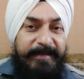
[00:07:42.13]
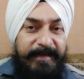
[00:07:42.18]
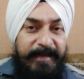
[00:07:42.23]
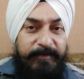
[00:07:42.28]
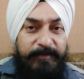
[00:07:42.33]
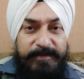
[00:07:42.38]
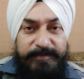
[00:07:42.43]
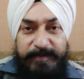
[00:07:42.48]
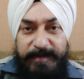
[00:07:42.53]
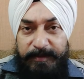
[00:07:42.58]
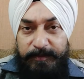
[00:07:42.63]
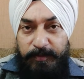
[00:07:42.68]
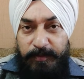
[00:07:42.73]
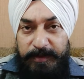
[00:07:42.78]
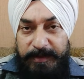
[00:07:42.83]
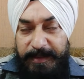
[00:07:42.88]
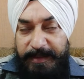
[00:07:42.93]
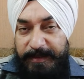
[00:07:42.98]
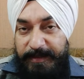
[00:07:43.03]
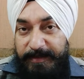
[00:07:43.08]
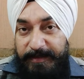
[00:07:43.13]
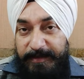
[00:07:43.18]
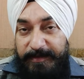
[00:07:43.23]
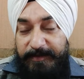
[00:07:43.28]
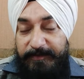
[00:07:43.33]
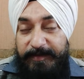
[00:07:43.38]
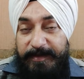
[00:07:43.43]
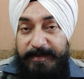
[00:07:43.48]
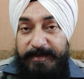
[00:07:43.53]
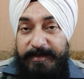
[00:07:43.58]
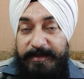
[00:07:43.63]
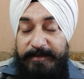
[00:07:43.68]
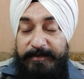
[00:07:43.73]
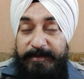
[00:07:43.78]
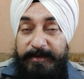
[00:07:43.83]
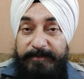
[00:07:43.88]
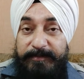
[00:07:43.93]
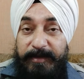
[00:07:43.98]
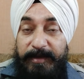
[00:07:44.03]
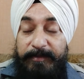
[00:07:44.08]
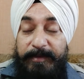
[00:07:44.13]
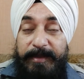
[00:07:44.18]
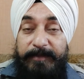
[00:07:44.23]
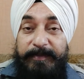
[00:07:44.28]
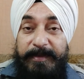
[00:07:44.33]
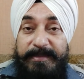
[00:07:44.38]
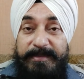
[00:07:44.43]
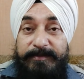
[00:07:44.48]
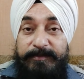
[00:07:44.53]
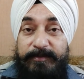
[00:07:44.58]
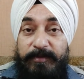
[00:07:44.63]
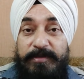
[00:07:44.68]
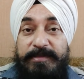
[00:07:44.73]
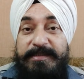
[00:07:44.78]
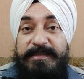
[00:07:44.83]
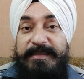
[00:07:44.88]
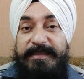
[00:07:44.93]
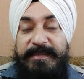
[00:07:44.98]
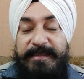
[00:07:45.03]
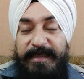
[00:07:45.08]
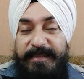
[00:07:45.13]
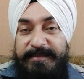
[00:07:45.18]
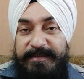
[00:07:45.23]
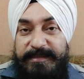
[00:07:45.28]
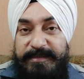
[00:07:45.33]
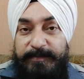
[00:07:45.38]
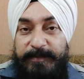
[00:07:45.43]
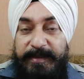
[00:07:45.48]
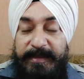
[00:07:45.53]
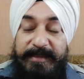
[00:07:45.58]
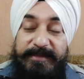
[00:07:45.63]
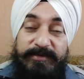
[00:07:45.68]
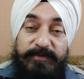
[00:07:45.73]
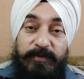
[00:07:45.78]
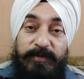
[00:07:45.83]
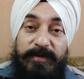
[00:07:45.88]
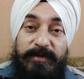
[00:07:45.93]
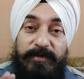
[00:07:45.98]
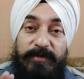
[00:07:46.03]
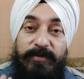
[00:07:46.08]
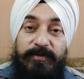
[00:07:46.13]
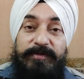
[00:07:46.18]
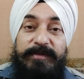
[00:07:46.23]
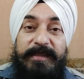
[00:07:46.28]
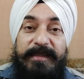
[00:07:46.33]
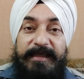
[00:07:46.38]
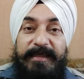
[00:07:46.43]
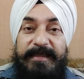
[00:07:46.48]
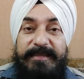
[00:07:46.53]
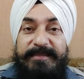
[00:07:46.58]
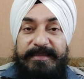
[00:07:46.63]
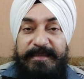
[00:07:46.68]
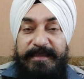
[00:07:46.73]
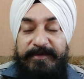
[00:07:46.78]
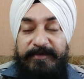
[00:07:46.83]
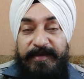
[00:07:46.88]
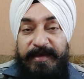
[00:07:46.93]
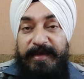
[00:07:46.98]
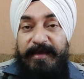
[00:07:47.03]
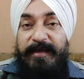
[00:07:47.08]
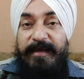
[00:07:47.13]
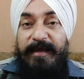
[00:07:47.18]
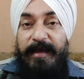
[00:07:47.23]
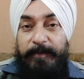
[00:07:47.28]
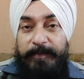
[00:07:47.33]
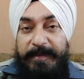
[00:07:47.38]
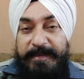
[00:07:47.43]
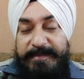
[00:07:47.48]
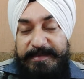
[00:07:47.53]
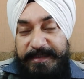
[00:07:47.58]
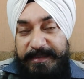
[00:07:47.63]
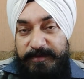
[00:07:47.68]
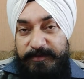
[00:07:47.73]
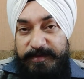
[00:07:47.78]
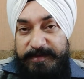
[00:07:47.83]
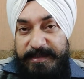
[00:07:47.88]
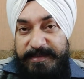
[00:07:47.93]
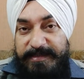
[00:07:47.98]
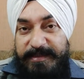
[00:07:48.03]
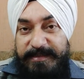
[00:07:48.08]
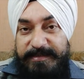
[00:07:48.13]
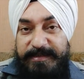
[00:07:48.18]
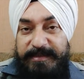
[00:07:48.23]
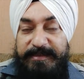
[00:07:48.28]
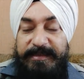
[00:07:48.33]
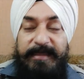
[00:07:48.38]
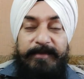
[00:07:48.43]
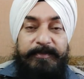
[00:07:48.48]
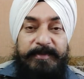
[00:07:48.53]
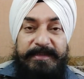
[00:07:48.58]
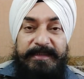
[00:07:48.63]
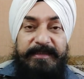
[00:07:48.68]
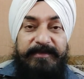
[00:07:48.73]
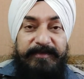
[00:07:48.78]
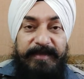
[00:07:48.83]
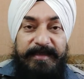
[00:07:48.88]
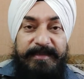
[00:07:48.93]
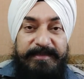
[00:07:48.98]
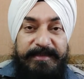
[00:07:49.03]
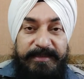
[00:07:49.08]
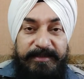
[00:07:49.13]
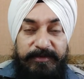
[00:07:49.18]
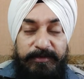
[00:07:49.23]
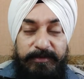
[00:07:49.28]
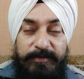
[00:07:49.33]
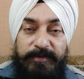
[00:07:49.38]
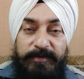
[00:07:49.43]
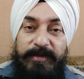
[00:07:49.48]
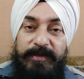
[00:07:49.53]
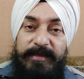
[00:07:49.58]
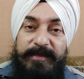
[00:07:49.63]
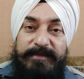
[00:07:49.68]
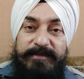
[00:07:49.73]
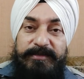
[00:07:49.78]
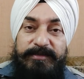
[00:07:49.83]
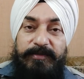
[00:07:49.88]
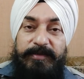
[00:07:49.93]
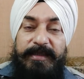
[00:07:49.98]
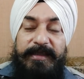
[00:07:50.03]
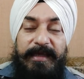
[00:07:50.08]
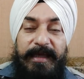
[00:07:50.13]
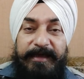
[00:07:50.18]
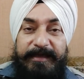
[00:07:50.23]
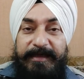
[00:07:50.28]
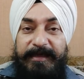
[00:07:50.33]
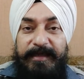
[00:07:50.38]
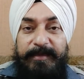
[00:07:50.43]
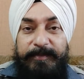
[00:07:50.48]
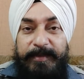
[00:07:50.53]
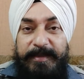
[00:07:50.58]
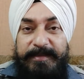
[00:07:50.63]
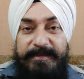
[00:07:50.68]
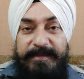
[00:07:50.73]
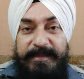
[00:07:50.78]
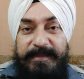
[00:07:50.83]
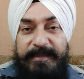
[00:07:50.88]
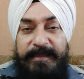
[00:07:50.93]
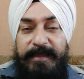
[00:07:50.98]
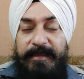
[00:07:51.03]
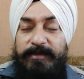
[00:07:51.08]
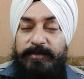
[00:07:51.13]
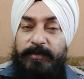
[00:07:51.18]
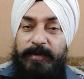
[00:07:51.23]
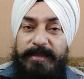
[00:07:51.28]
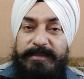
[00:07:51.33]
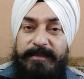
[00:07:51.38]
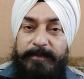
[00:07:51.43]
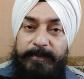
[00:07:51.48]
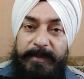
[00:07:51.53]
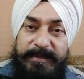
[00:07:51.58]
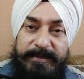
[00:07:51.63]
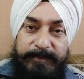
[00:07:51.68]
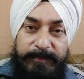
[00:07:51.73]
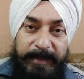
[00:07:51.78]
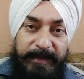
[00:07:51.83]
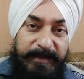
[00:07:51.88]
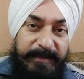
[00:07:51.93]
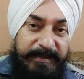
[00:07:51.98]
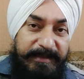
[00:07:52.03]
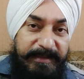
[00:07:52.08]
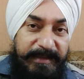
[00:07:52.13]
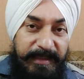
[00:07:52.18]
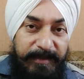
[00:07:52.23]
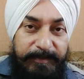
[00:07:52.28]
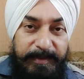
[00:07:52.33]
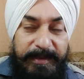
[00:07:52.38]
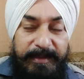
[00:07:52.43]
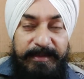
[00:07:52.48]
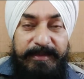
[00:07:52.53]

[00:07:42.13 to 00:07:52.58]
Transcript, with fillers: लैंग्वेज में ये बोलते हैं टाटा वाले कि ये हमारे पास बॉस सीट की एडजस्टमेंट है जो कि नौ तरीके से अपनी सीट को एडजस्ट कर सकते हैं पिछली वाली सीट को जो कि हेक्टर के पास नहीं है एक थोड़ा सा प्लस पॉइंट ये भी